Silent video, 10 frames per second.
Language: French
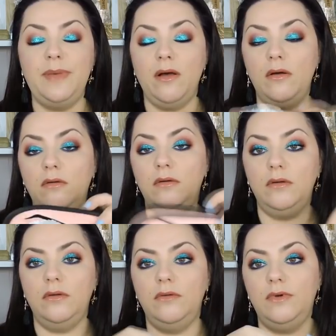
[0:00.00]
parents,
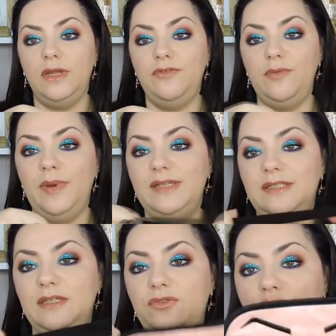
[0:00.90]
voilà, il fait pas
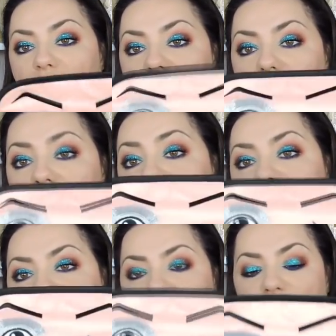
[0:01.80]
assez nuit,
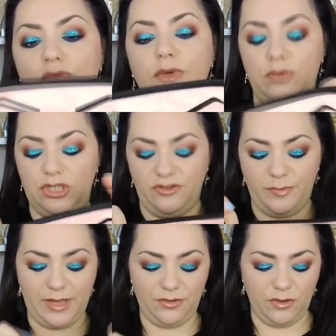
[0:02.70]
enfin assez sombre et moi j'arrive
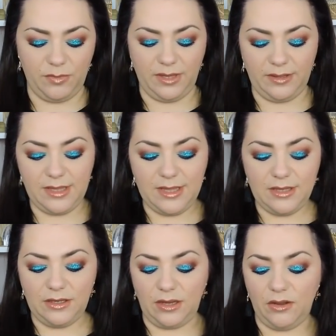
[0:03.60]
pas à dormir,
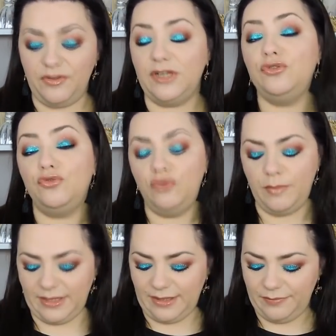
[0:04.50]
enfin surtout le
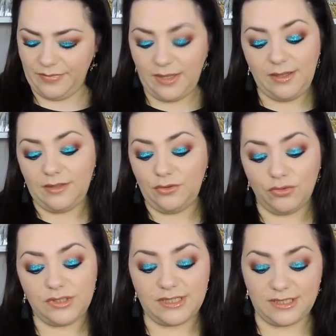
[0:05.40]
matin.
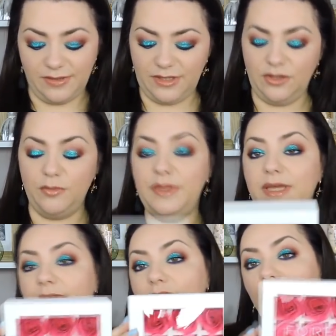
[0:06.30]
Donc ça, ça va être top.
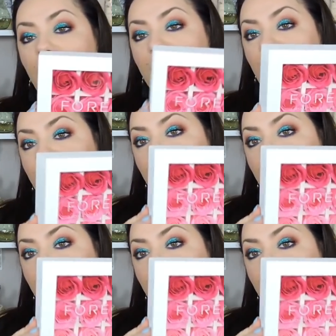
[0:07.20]
Et de la marque